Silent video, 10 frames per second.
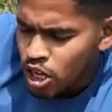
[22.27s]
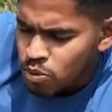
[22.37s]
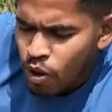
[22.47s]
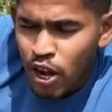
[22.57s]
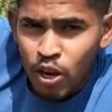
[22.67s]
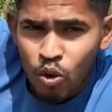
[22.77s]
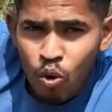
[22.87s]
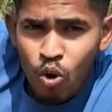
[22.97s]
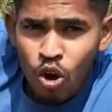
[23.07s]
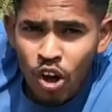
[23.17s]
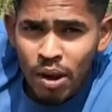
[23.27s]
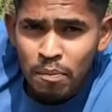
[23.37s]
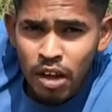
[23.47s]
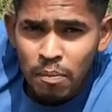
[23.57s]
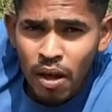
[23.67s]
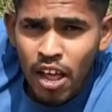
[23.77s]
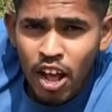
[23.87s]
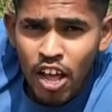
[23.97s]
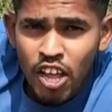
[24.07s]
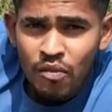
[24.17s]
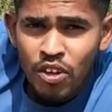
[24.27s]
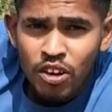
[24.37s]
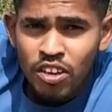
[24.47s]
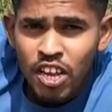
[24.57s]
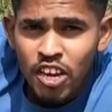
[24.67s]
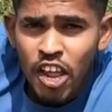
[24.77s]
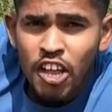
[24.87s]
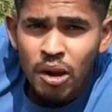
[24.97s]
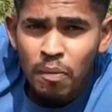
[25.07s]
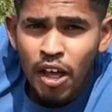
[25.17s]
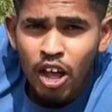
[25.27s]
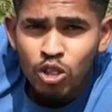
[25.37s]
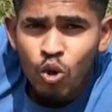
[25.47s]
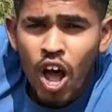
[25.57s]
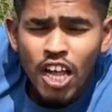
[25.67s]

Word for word: इस पानी को गर्म कर पाएगा या फिर ये नहीं कर पाएगा तो